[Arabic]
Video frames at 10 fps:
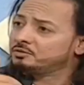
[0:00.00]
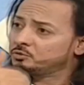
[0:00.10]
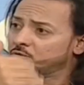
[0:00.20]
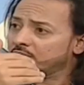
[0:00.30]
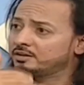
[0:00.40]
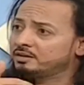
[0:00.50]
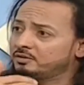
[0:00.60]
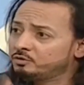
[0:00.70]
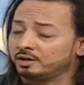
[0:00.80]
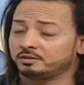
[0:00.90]
واحده
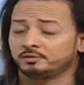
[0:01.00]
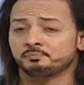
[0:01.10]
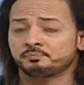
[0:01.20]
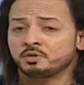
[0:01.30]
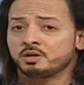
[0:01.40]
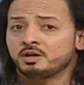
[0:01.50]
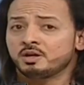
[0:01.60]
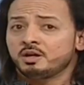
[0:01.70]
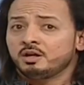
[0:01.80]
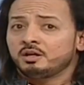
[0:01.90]
في واحده
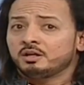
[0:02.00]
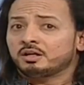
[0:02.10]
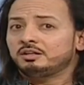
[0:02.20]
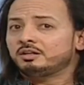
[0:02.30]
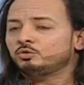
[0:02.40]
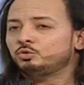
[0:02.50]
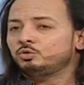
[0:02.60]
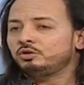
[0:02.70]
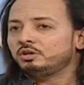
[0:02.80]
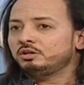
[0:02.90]
خلينا
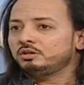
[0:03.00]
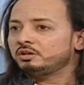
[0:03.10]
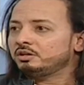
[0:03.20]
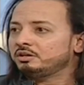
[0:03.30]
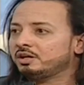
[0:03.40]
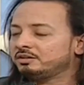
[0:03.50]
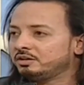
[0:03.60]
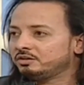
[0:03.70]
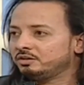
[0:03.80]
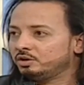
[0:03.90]
نقول ان احنا
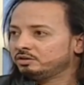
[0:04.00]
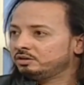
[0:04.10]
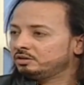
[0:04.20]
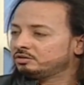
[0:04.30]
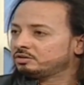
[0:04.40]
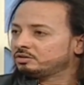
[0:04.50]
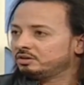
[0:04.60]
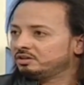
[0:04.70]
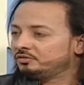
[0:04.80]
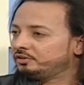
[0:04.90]
عندنا دلوقتي
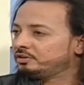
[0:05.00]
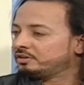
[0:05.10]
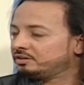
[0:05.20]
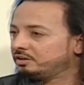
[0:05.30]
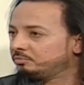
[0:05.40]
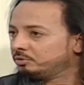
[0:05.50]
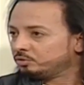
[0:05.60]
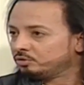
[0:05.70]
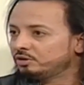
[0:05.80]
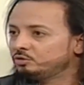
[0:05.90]
طريقين في التدريب
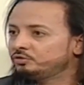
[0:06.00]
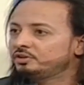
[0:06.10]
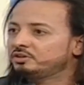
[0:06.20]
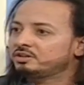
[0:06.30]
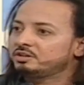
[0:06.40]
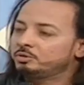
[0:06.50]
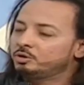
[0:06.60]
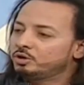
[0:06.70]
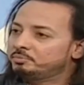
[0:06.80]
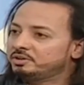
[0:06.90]
الاونلاين وفي التدريب اللي
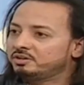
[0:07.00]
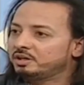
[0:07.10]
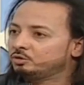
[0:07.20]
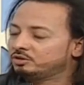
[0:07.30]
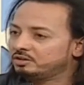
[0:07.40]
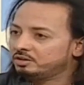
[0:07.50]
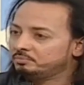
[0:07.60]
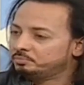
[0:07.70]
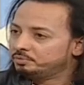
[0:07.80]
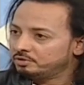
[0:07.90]
هو البي تي او
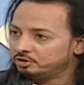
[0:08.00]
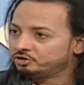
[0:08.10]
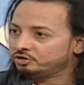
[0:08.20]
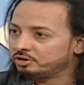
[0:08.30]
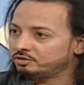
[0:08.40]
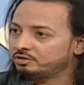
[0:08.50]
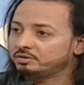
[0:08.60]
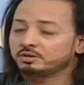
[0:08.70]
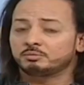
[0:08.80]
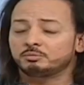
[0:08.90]
التدريب الشخصي
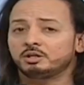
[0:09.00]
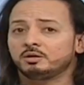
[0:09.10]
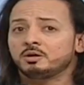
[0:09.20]
جميل